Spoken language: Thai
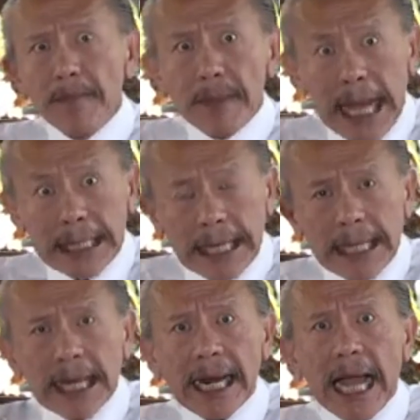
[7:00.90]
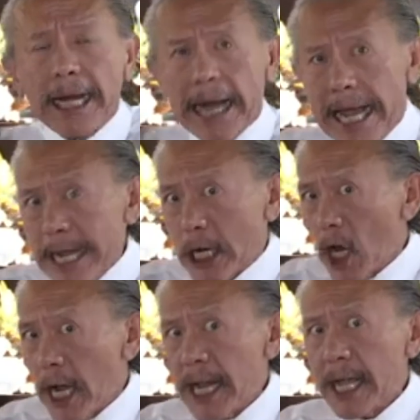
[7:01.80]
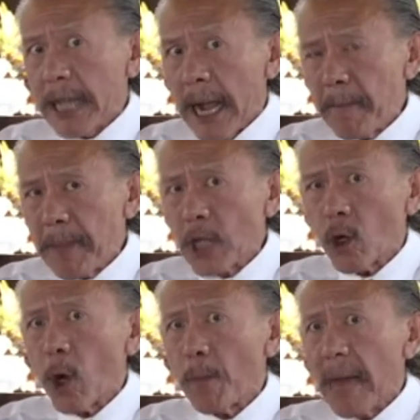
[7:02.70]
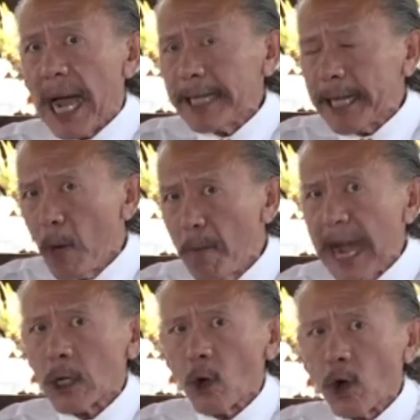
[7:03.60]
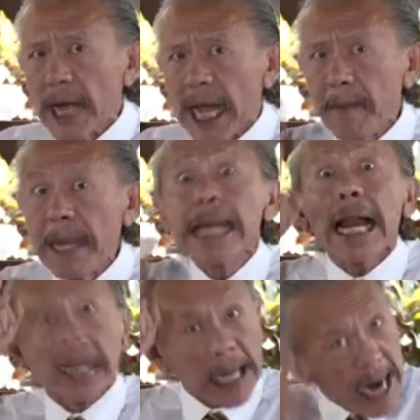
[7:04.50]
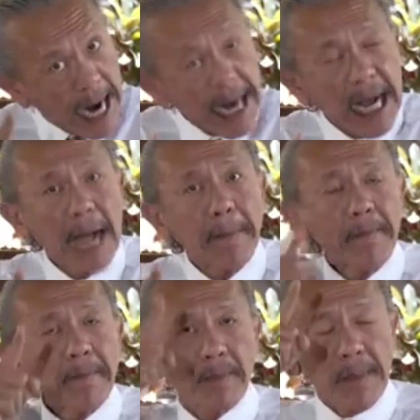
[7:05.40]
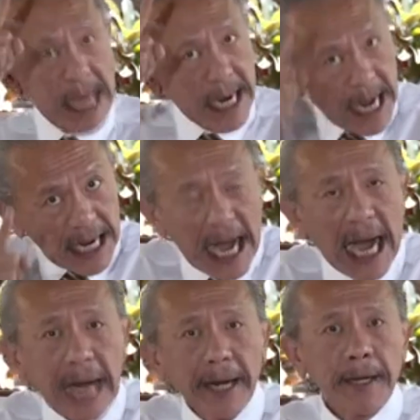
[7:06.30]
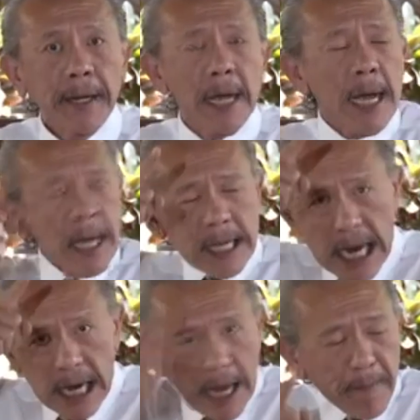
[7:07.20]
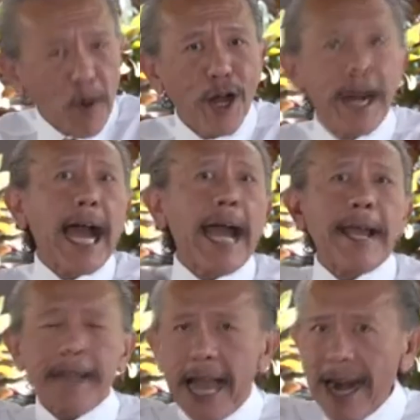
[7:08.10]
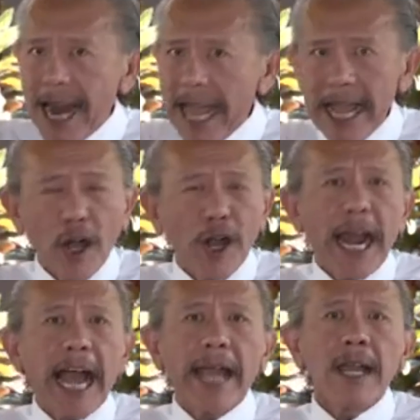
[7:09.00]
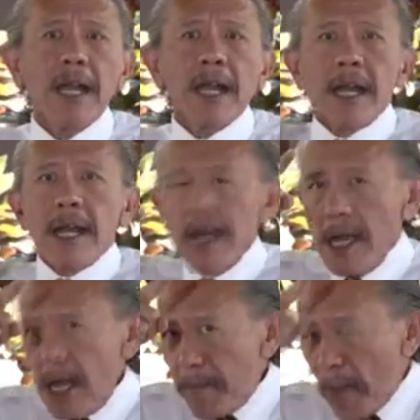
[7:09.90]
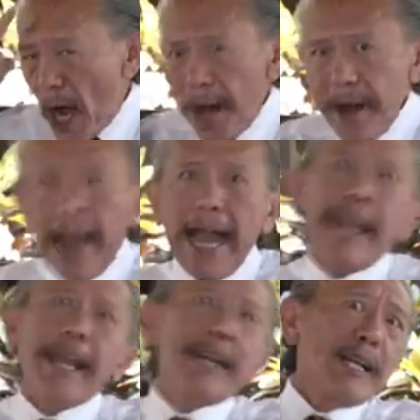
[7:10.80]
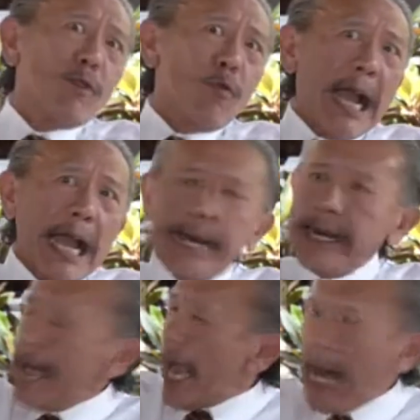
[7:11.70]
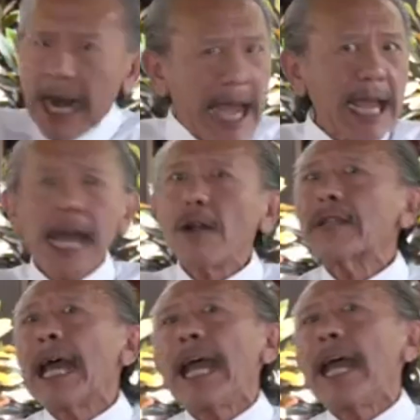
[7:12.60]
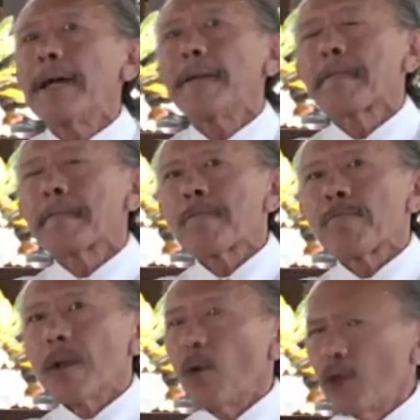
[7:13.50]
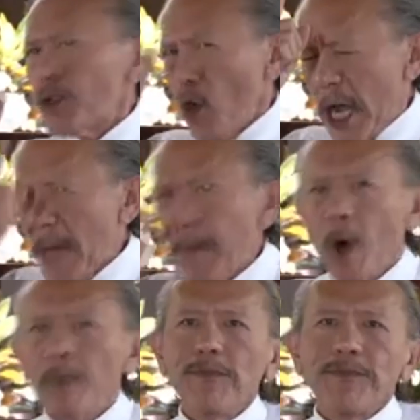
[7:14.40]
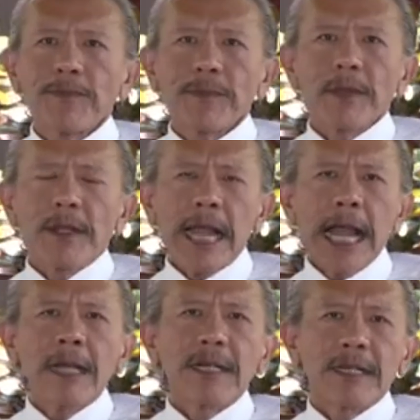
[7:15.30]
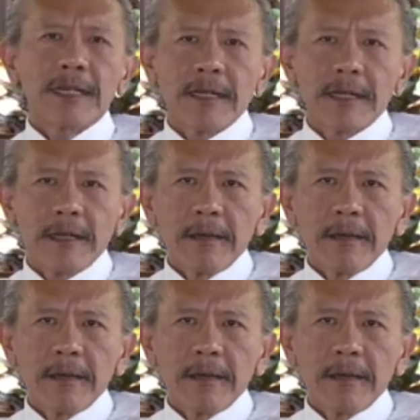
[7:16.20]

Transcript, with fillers: สำหรับนายสันทนะในกรณีทำผิดกฎหมายชาวบ้านคนไหนมีหลักฐานนะครับมีหลักฐานจะคลิปก็ได้จะอะไรก็ได้ หรือบ่อนไหนหรือว่าอะไรแล้วแต่คุณส่งให้ผมนะ